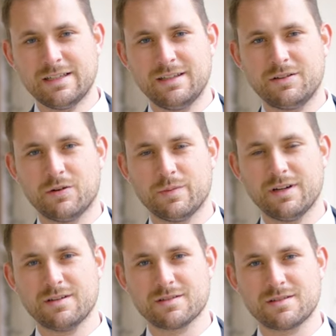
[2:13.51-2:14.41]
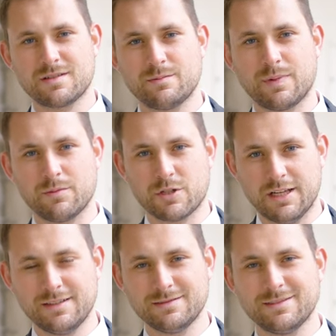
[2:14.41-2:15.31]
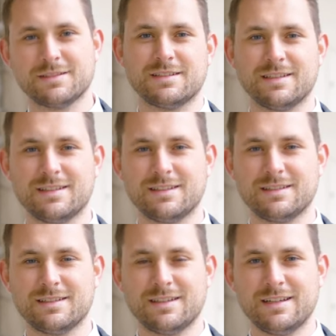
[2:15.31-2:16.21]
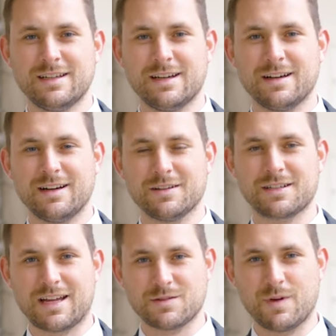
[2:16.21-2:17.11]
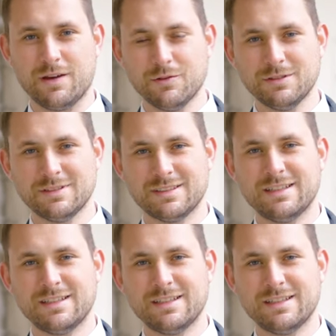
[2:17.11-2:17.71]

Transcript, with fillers: Ich komme aus Bremstetten, aus, der, äh, aus Graz Umgebung.